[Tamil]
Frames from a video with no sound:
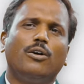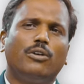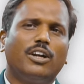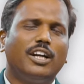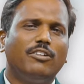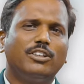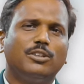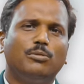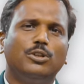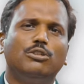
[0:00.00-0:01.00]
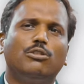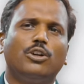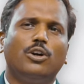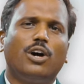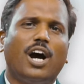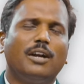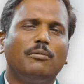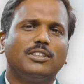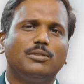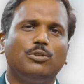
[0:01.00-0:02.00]
ஒரு ரெண்டு வருஷம் முடிஞ்ச உடனேயோ ஆறு
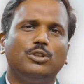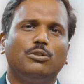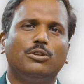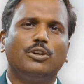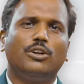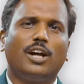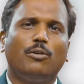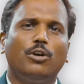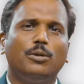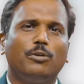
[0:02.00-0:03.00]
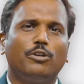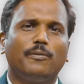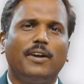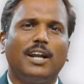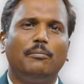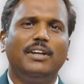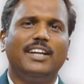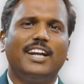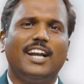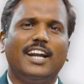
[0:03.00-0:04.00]
மாதம் முடிஞ்ச உடனேயோ நான் ஓட்டு போட்டுக்கு மேலே
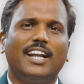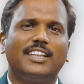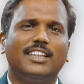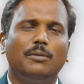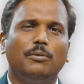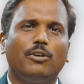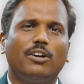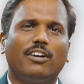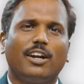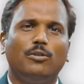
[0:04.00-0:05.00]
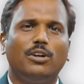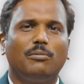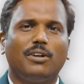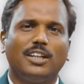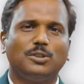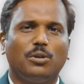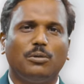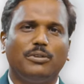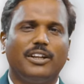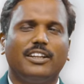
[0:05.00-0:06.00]
நம்பிக்கை இல்லை எனக்கு திருப்பி அவங்க வரணும்னு நம்மளால சொல்ல
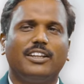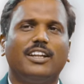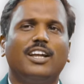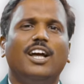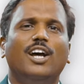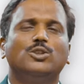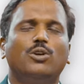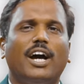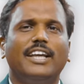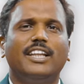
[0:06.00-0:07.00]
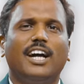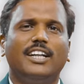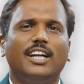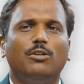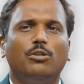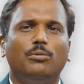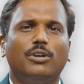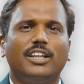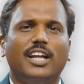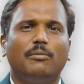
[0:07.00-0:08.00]
முடியாது ஸோ ஐந்து ஆண்டுகளுக்கு ஒரு
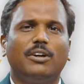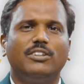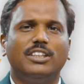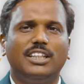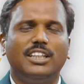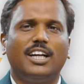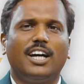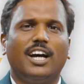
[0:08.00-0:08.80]
முறை தான் நமக்கு வந்து இந்த